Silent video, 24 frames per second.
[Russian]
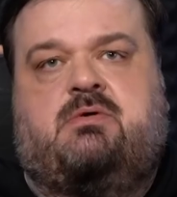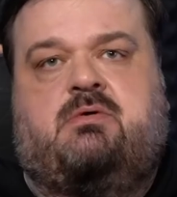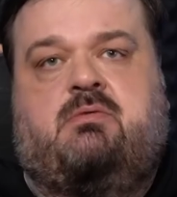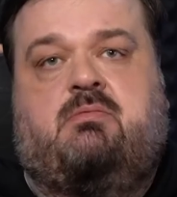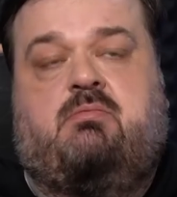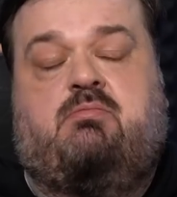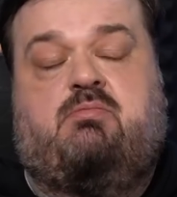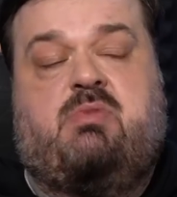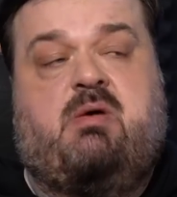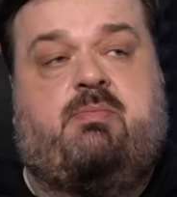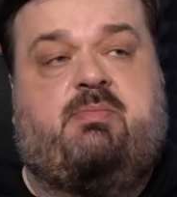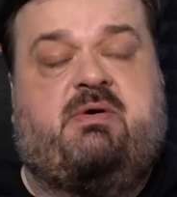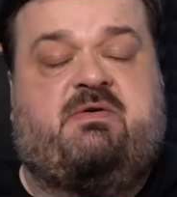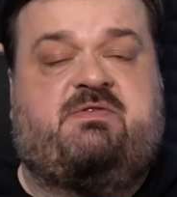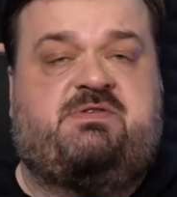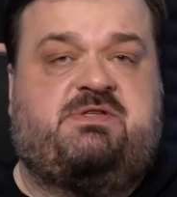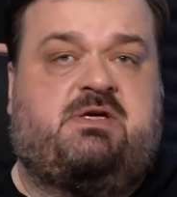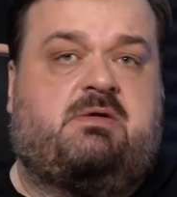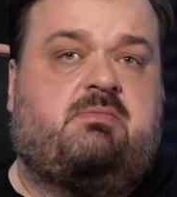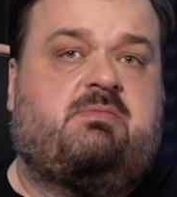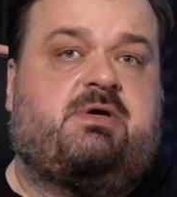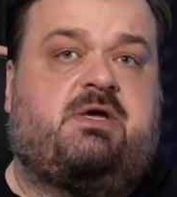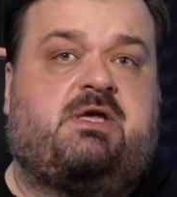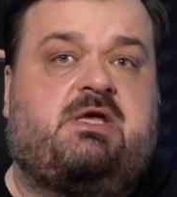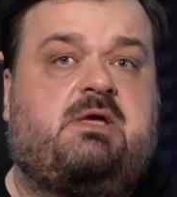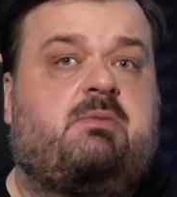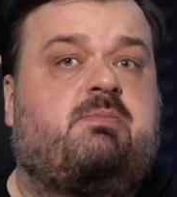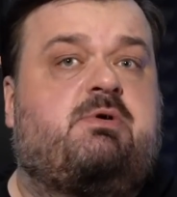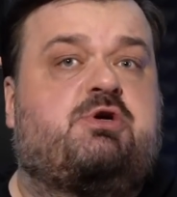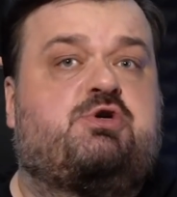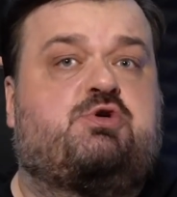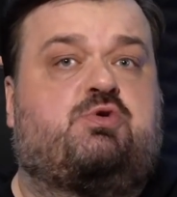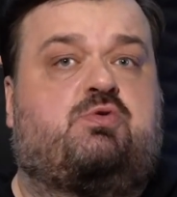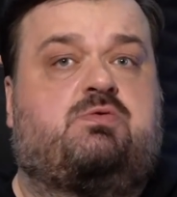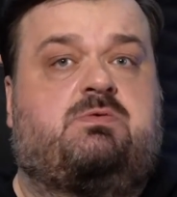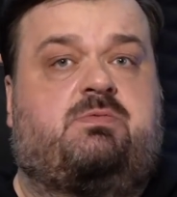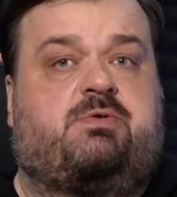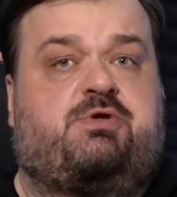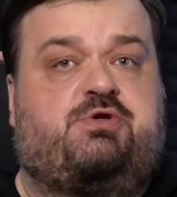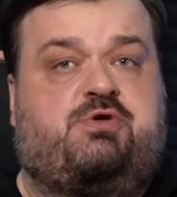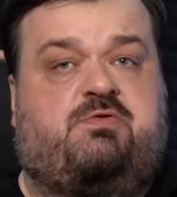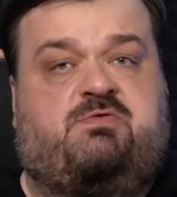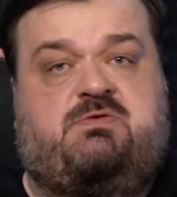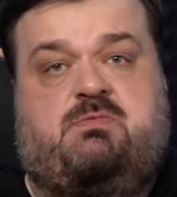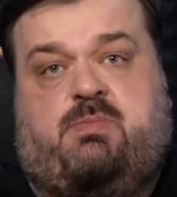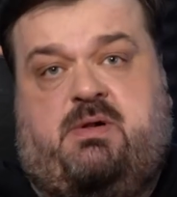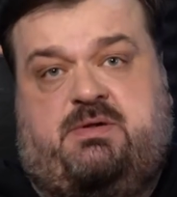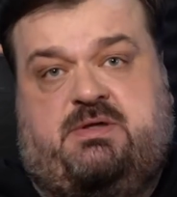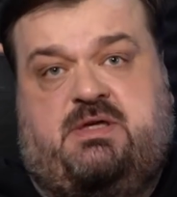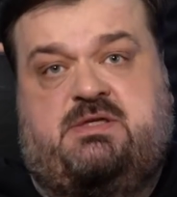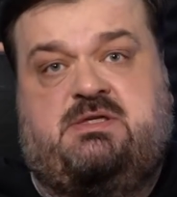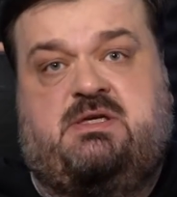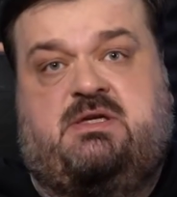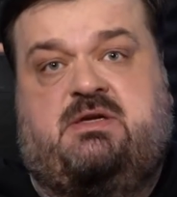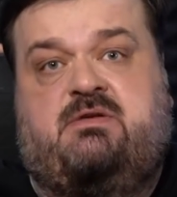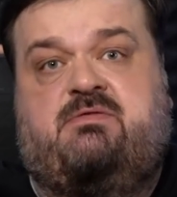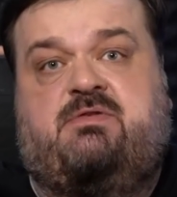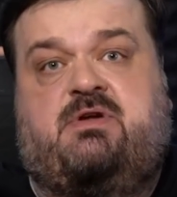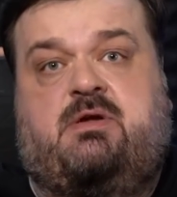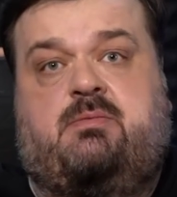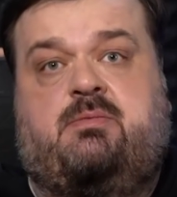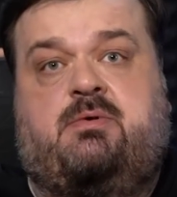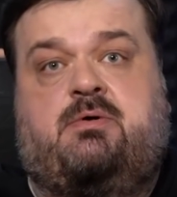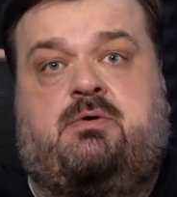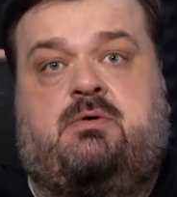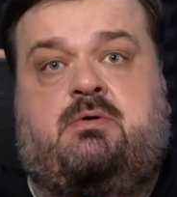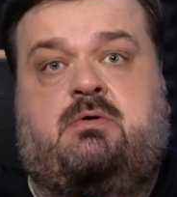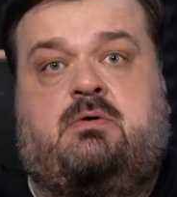Мбаппе взял бы и не пошел к мячу в дополнительное время.